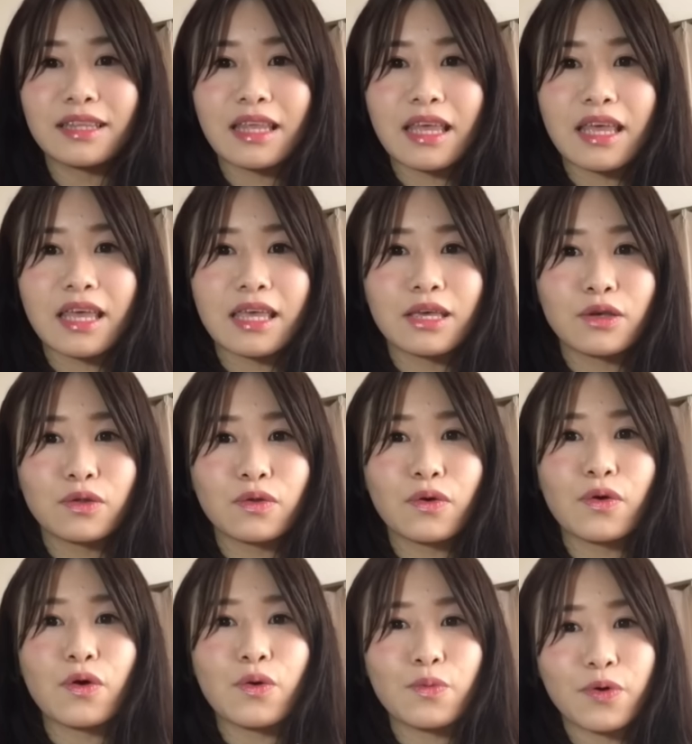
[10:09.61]
ていく
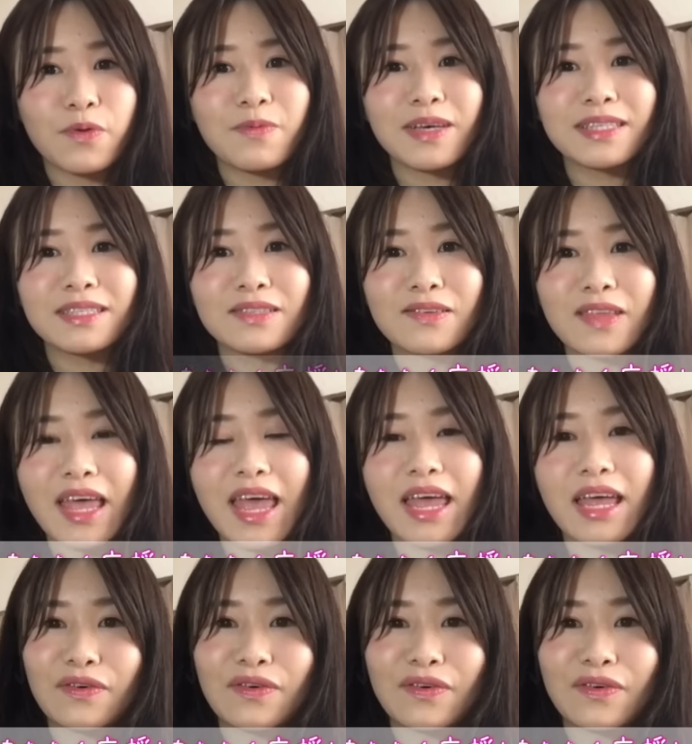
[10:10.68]
と思いますので